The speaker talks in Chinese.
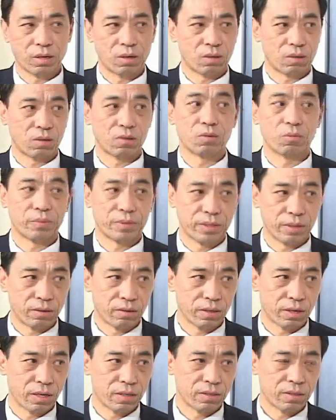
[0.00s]
老有疲劳
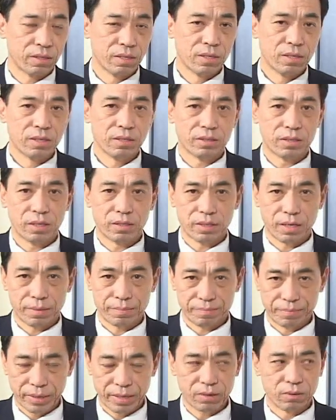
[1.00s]
感，现在
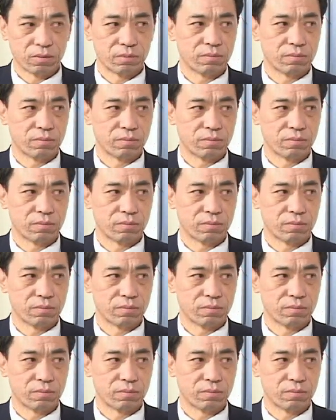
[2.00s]
没有。